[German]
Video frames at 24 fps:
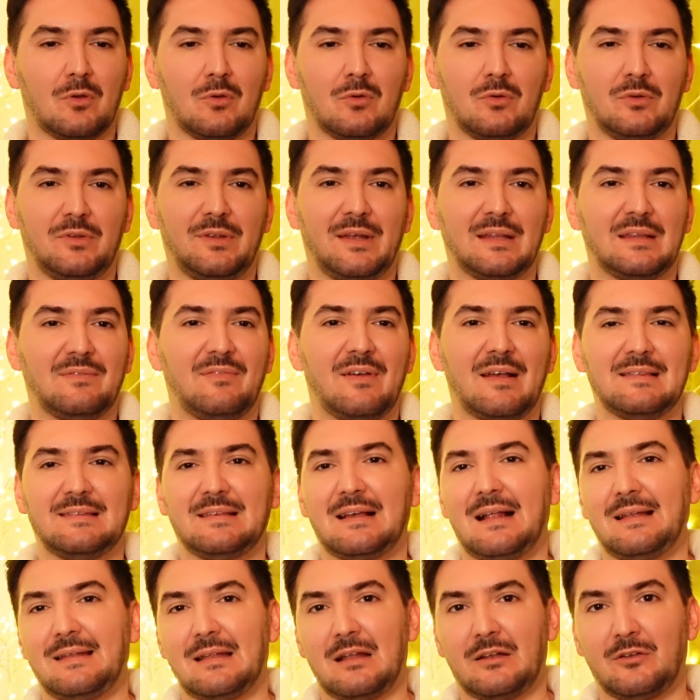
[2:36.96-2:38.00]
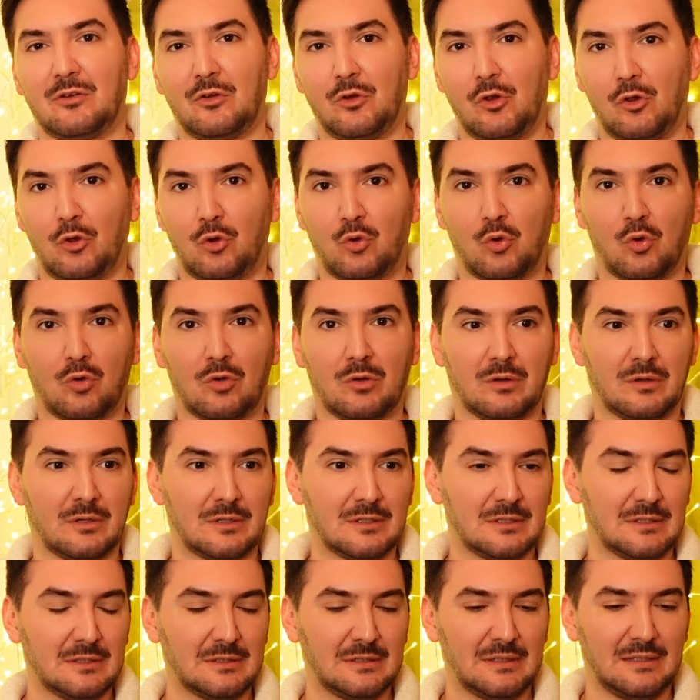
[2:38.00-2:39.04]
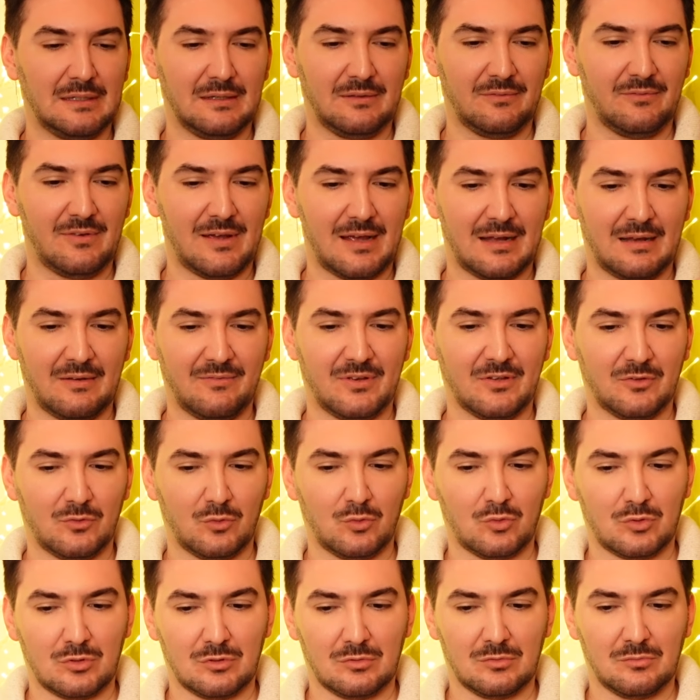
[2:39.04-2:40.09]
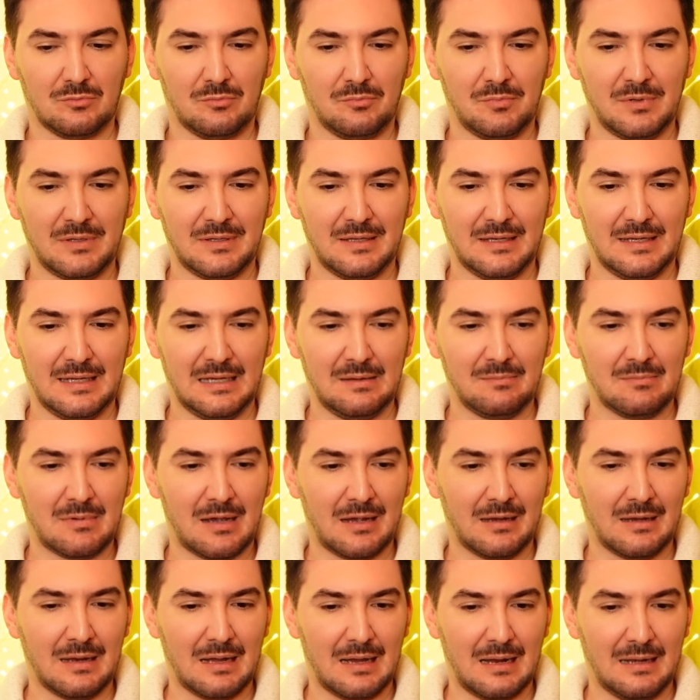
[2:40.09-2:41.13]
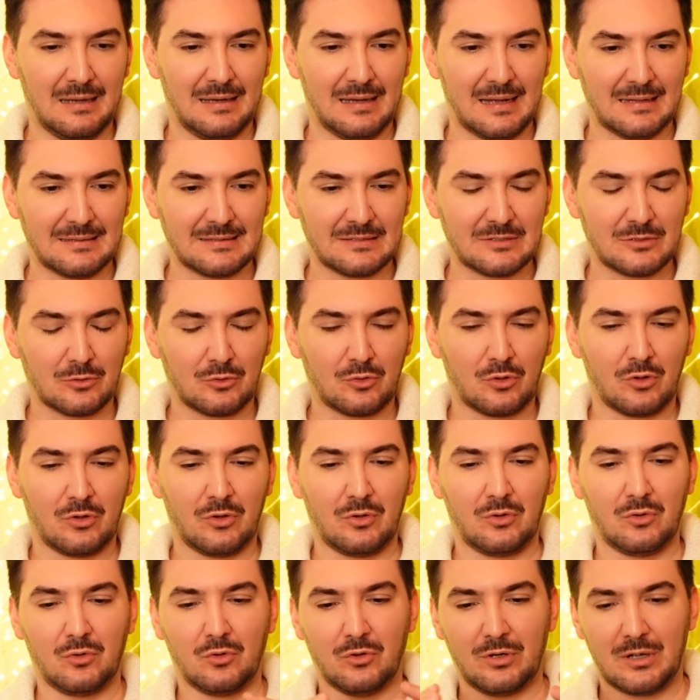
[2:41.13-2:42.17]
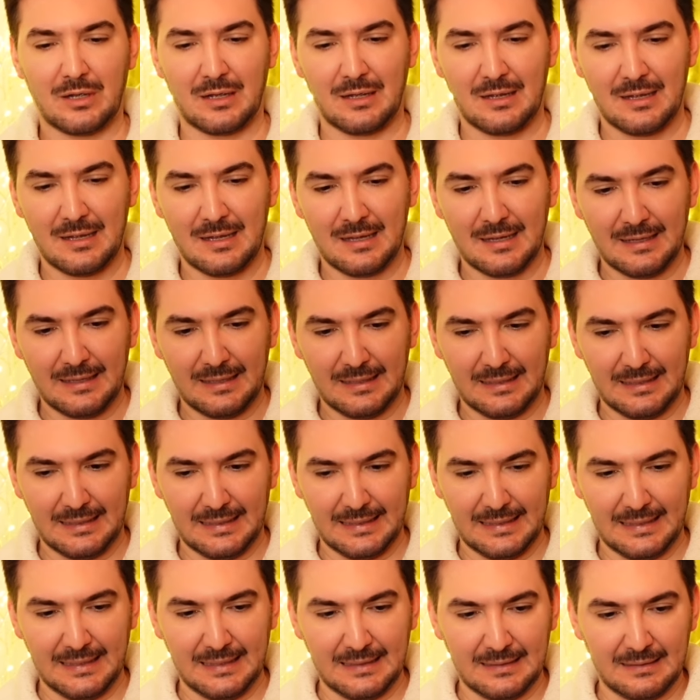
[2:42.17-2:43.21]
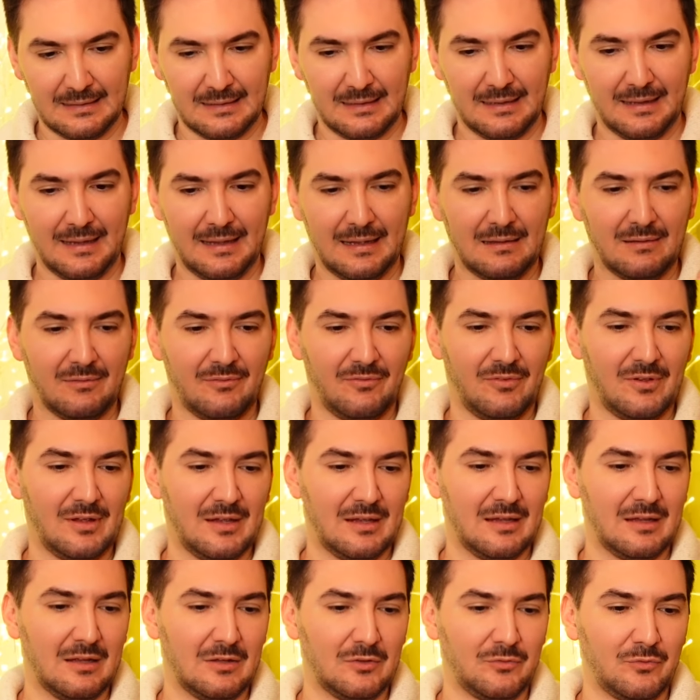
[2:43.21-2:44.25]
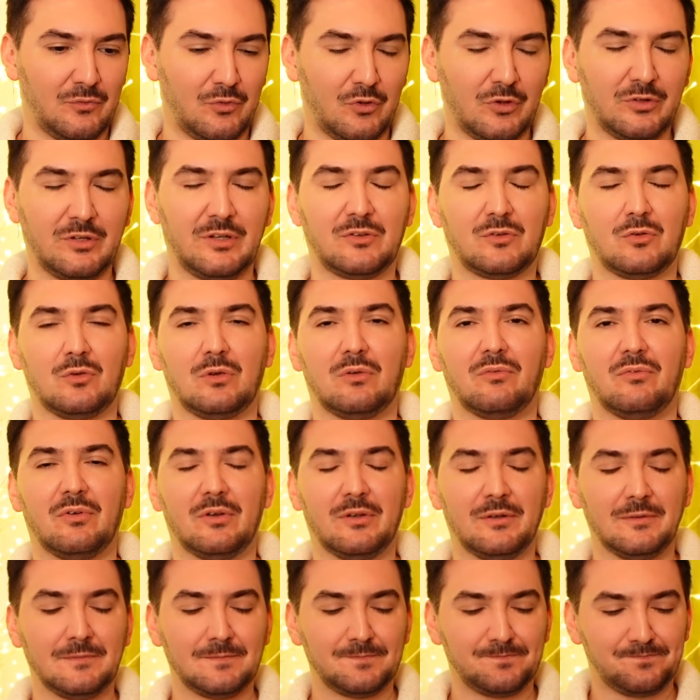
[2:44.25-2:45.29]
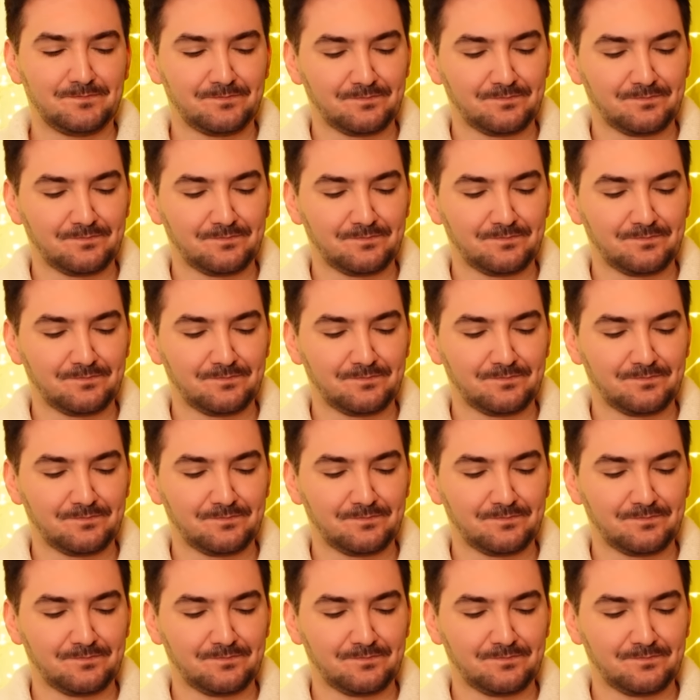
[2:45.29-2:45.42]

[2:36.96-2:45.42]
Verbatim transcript: Und jetzt werden sie halt natürlich gucken. Ne? Die werden versuchen, mit ihm eine Allianz zu gründen oder ihn irgendwie für sich zu gewinnen.